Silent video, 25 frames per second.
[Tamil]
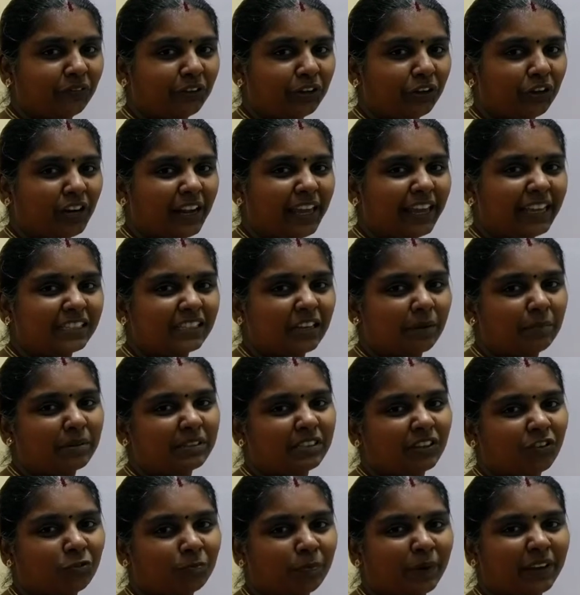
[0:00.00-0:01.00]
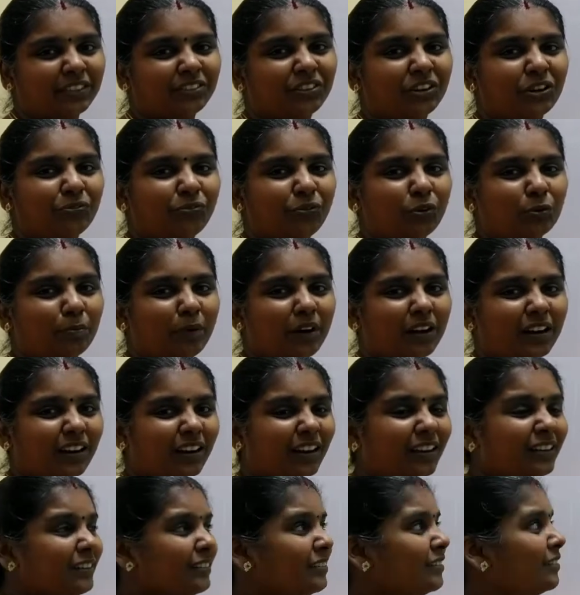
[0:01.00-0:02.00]
இந்த வீடியோவில் எக்ஸாம்பிள் செவன் பாயிண்ட் த்ரீ ஃபோர்
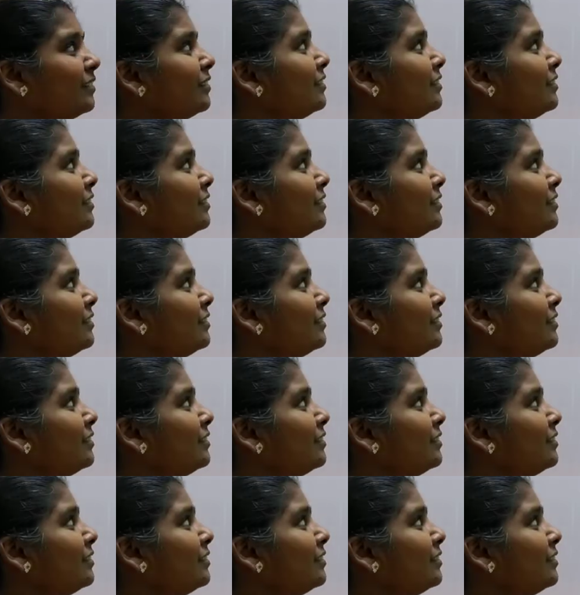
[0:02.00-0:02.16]
பார்க்கலாம்